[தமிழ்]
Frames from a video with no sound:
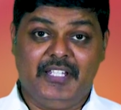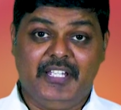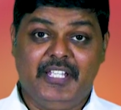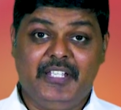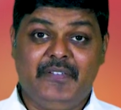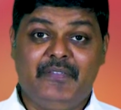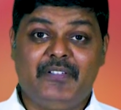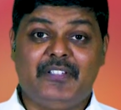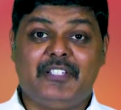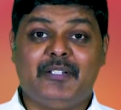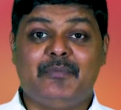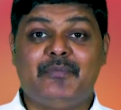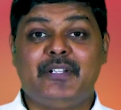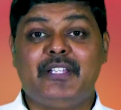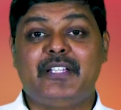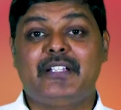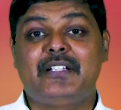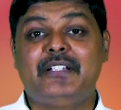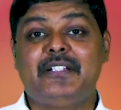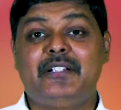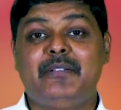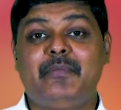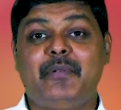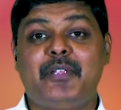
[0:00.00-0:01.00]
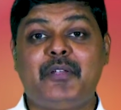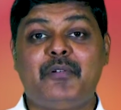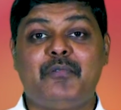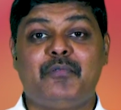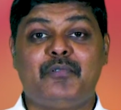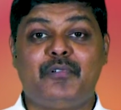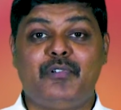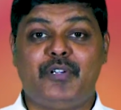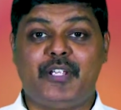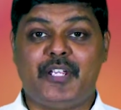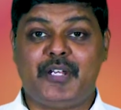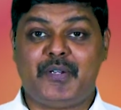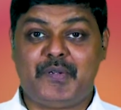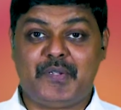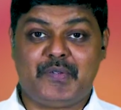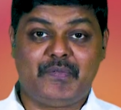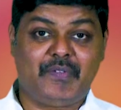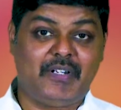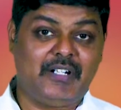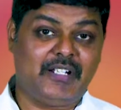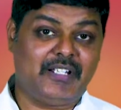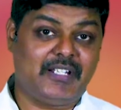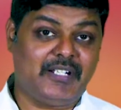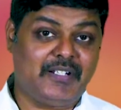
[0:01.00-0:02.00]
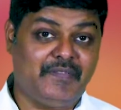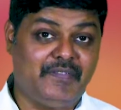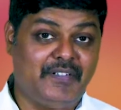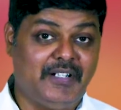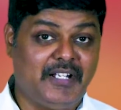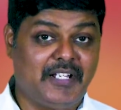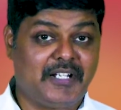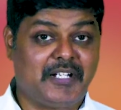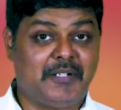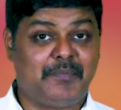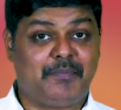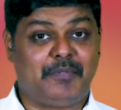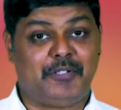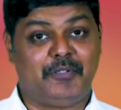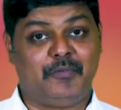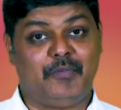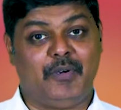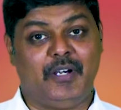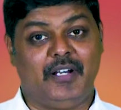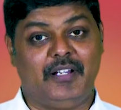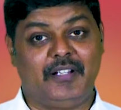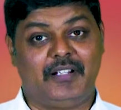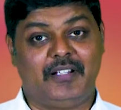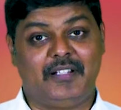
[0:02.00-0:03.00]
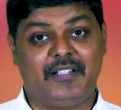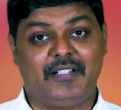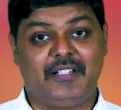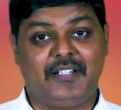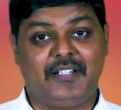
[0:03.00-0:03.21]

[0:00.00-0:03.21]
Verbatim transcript: தேவன் தம்முடைய கிருபையை உங்களுடைய என்னுடைய வாழ்க்கையில் விளங்க பண்ணுவார்